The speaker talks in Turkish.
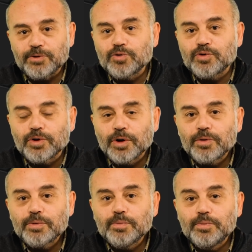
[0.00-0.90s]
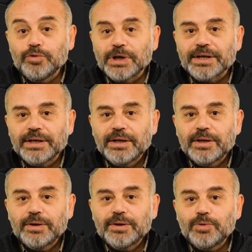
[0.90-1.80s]
Çünkü bunları
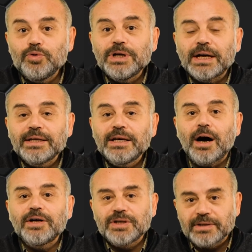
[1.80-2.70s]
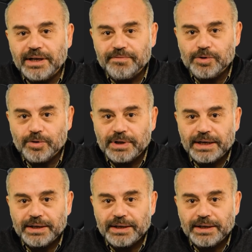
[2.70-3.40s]
dünyadaki açık televizyonlar